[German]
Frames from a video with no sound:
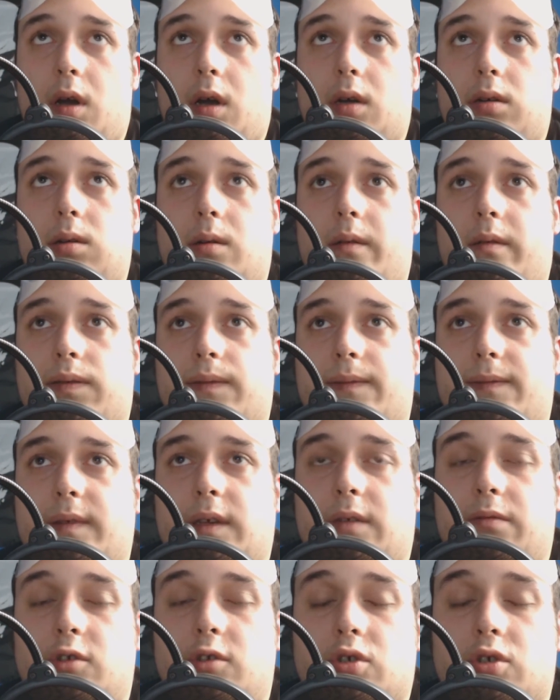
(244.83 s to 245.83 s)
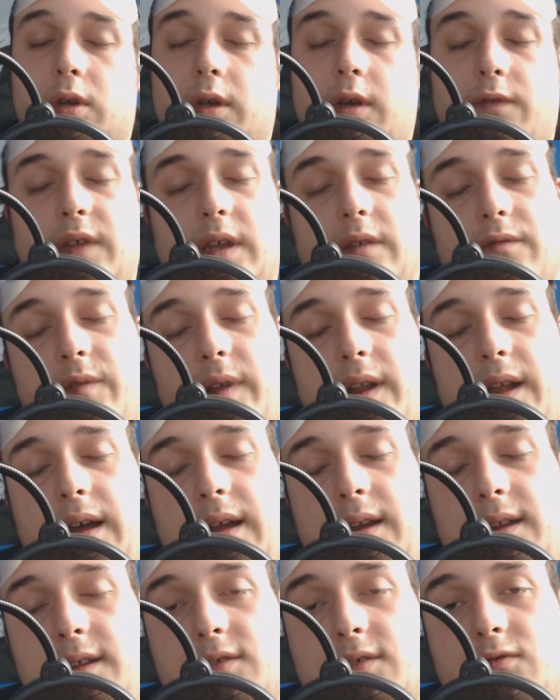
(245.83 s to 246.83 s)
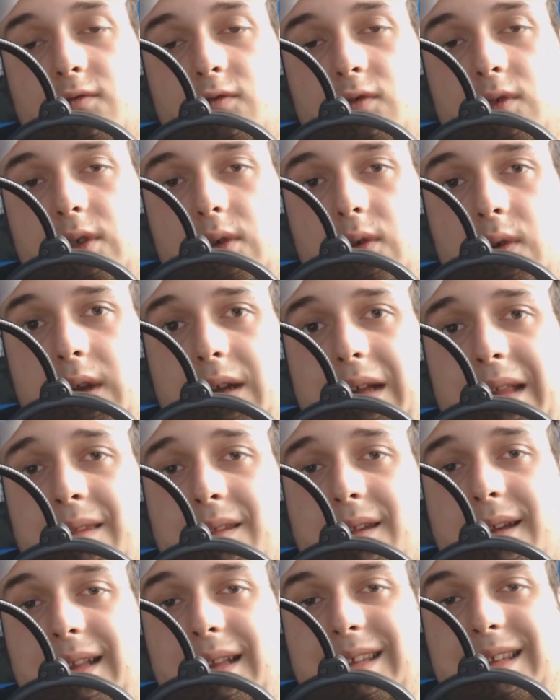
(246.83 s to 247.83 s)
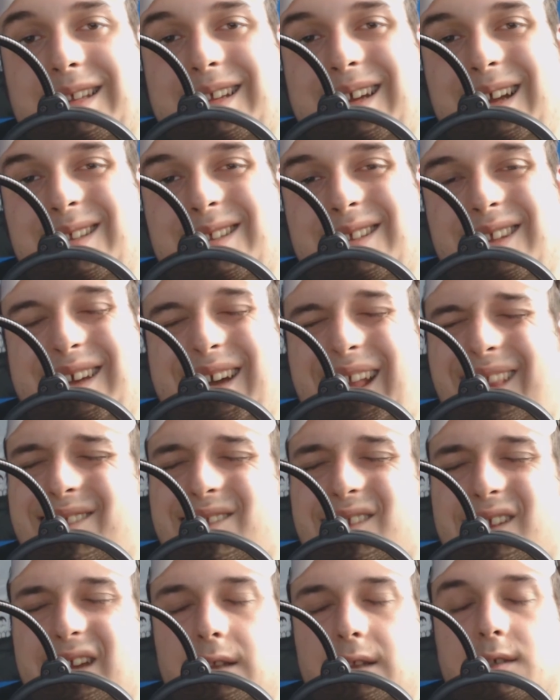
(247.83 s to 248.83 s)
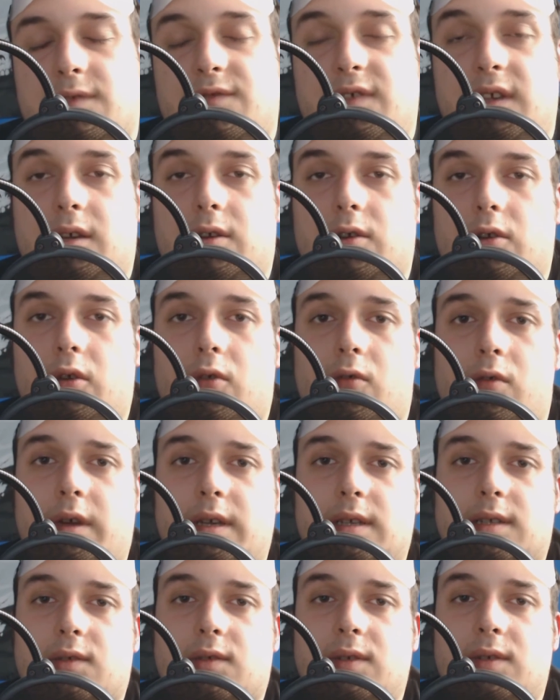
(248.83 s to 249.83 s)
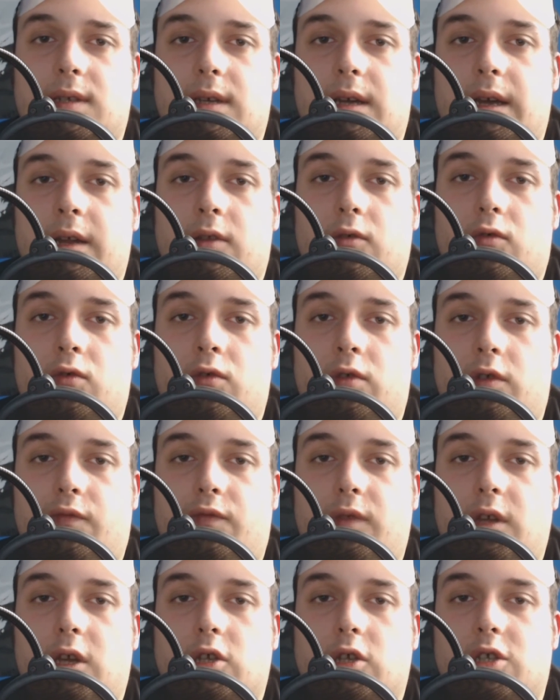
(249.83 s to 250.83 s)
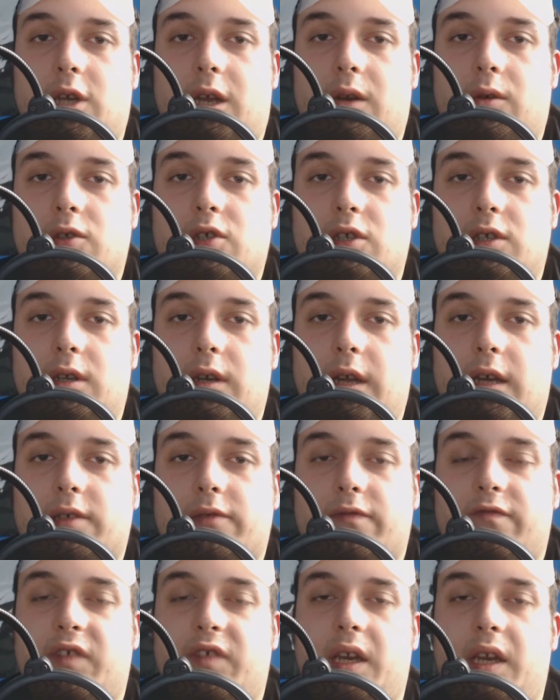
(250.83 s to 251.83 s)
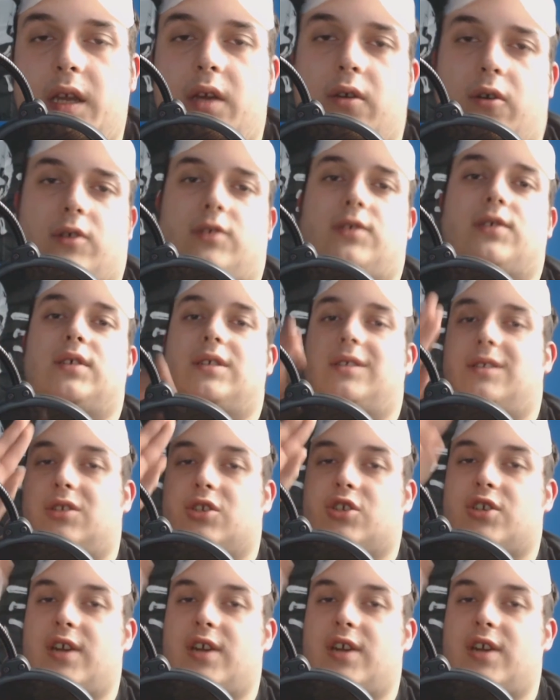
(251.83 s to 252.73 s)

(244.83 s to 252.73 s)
Ja, ich wünsche euch auf jeden Fall alles Gute und ganz, ganz, ganz, ganz, ganz viel Glück und Gesundheit und wir sehen uns in den nächsten Videos.